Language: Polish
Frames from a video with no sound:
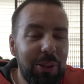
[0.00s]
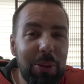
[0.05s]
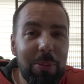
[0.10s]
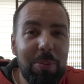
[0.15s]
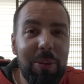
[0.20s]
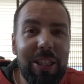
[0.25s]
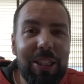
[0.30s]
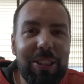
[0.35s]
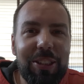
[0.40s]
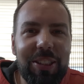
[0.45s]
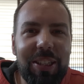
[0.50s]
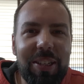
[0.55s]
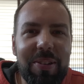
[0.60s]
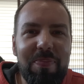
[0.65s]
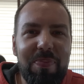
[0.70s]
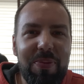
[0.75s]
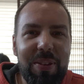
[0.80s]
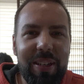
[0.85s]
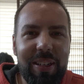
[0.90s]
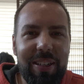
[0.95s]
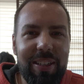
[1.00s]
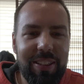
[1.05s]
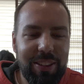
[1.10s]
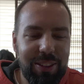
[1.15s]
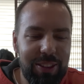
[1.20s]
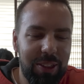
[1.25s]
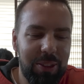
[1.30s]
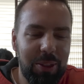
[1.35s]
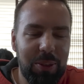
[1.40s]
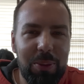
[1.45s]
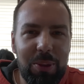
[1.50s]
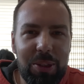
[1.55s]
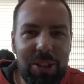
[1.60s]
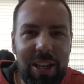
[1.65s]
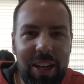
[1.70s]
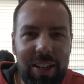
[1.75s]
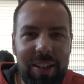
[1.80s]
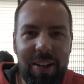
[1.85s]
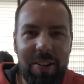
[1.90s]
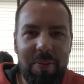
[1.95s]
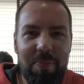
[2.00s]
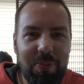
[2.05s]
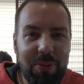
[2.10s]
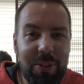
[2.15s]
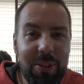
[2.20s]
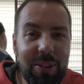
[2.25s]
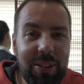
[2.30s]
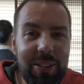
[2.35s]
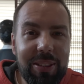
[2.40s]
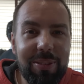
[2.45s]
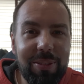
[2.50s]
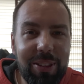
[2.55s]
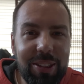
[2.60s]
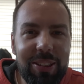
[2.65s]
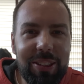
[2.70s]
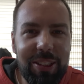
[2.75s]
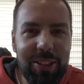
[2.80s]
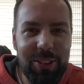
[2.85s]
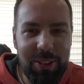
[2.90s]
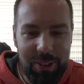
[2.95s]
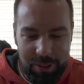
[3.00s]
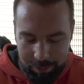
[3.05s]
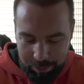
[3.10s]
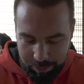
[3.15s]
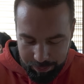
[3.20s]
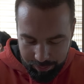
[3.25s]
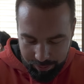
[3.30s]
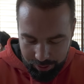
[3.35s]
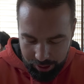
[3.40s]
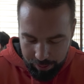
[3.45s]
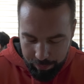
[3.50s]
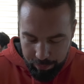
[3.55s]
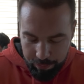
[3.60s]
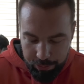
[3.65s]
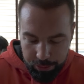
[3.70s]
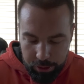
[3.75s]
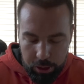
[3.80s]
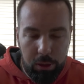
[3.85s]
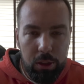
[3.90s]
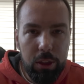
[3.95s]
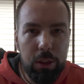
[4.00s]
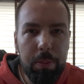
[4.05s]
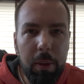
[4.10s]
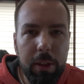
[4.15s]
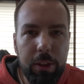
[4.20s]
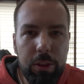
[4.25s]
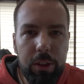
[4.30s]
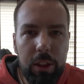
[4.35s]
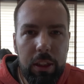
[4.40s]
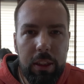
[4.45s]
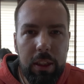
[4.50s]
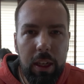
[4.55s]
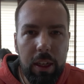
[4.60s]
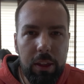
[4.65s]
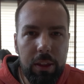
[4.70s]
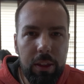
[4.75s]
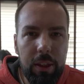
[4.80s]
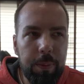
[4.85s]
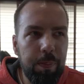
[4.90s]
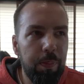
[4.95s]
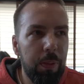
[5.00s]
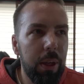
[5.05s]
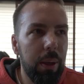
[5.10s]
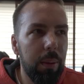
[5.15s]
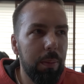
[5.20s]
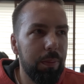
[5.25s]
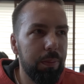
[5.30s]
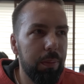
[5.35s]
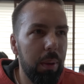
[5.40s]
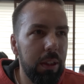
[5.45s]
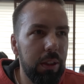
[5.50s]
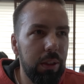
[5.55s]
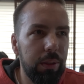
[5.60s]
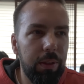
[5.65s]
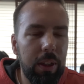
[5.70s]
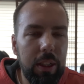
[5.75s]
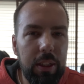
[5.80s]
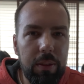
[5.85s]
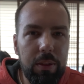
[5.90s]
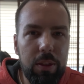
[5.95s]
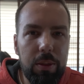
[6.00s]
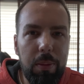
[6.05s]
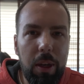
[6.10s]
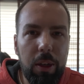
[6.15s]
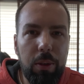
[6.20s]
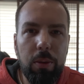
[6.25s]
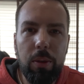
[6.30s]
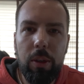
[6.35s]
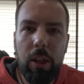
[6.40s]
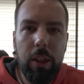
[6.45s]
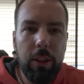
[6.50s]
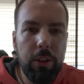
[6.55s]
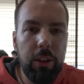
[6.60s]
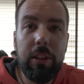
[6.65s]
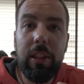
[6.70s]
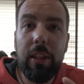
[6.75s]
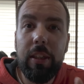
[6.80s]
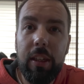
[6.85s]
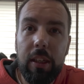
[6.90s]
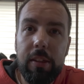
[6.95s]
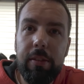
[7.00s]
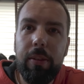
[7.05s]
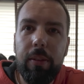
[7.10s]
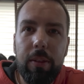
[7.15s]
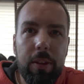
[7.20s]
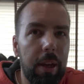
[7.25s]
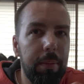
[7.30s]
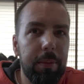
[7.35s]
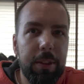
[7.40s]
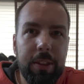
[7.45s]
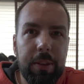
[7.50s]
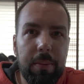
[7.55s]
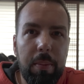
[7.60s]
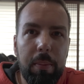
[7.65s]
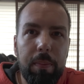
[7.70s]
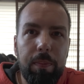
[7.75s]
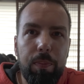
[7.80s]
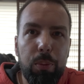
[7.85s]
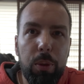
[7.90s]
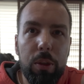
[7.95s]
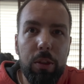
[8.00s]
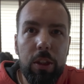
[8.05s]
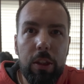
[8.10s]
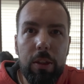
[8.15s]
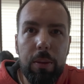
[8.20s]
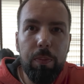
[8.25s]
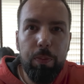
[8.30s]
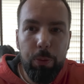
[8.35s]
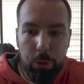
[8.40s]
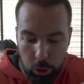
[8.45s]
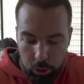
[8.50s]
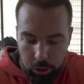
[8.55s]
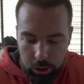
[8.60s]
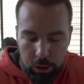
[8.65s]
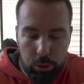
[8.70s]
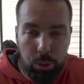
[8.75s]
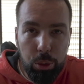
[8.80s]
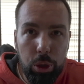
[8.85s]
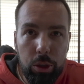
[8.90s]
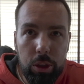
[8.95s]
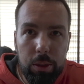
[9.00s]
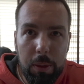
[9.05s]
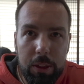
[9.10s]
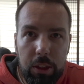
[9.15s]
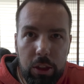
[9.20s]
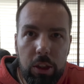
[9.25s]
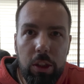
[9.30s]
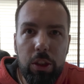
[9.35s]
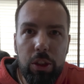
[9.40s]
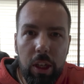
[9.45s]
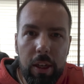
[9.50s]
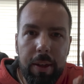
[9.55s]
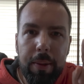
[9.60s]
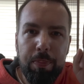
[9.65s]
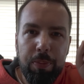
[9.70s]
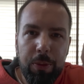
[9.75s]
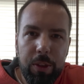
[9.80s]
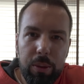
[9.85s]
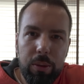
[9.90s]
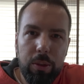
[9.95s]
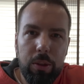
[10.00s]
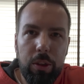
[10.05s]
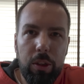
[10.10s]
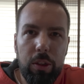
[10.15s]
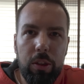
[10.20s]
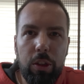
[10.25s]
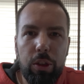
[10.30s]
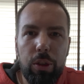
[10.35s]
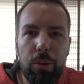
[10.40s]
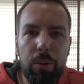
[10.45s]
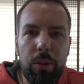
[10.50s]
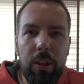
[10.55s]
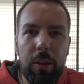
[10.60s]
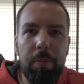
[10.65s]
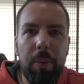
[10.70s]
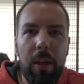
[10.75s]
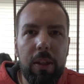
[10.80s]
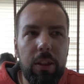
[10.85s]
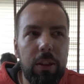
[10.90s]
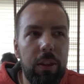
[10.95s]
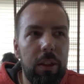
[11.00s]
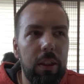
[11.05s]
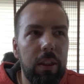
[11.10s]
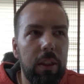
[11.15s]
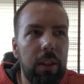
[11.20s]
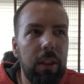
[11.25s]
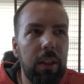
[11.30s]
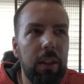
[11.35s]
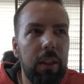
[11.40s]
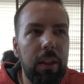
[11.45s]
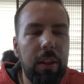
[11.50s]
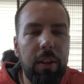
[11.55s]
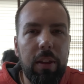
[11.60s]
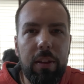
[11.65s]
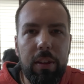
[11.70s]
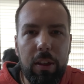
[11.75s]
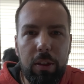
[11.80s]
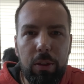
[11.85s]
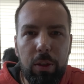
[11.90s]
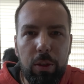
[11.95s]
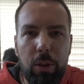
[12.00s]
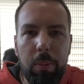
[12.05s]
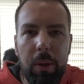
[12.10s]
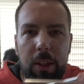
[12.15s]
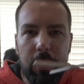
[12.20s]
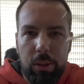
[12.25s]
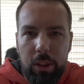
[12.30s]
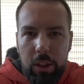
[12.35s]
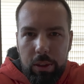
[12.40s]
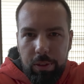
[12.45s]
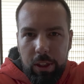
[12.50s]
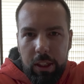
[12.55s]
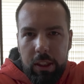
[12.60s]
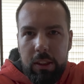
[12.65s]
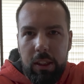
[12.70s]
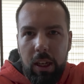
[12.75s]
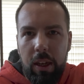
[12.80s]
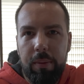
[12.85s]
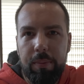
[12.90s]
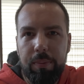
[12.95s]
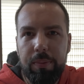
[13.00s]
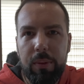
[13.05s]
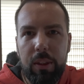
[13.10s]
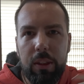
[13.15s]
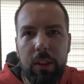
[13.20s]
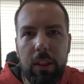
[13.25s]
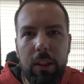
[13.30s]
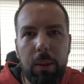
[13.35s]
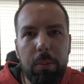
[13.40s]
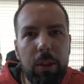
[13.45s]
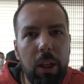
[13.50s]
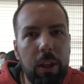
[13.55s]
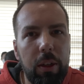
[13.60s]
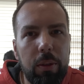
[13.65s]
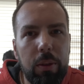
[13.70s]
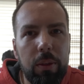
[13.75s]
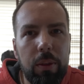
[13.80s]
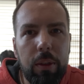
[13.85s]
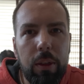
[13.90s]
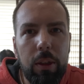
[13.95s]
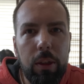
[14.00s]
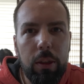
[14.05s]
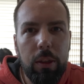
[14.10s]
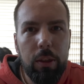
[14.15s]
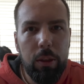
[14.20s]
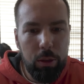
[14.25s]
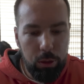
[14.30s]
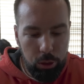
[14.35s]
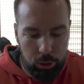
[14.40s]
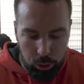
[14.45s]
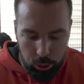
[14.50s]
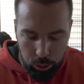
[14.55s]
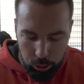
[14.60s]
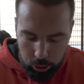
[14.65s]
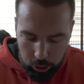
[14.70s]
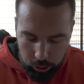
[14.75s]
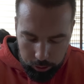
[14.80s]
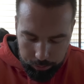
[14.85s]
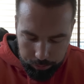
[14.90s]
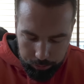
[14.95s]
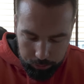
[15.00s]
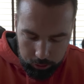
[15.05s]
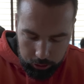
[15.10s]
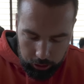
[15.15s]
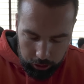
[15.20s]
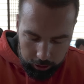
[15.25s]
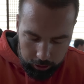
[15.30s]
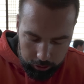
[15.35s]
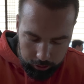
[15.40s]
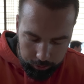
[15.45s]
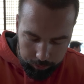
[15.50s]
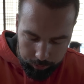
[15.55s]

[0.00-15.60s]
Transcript: dziubiecie e, z tego durszlaka. To jest właśnie to. Mm, on jest bardzo delikatny, bardzo fajny w smaku, nie tak jak tamten. Moim zdaniem to jest, dużo smaczniejsze niż u tej pani e, z tego dokumentu Netflixa tak. na tym targu. Tak, zdecydowanie. Dużo. Tak.